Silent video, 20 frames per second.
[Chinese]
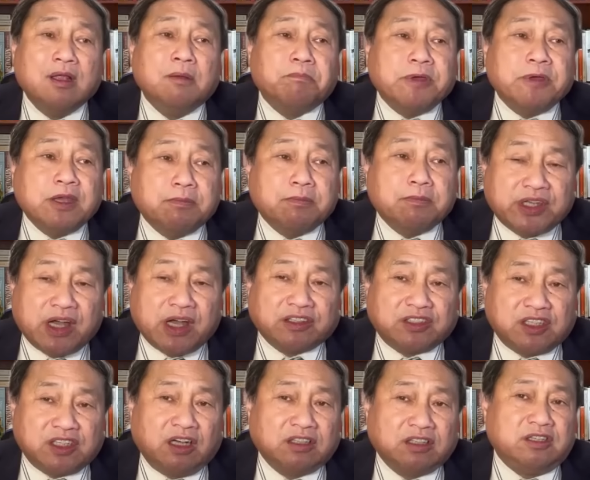并不像
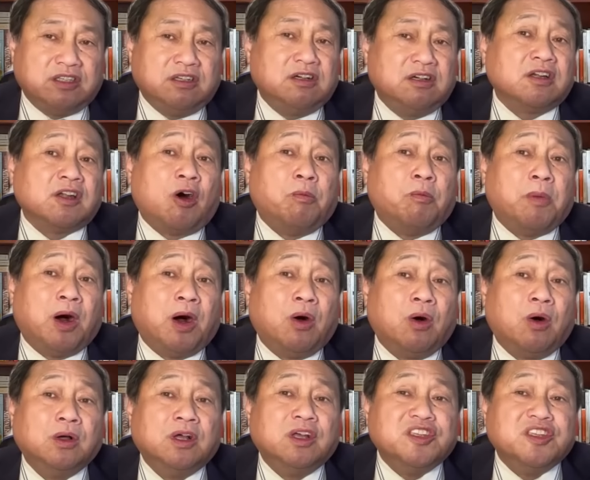江青和老毛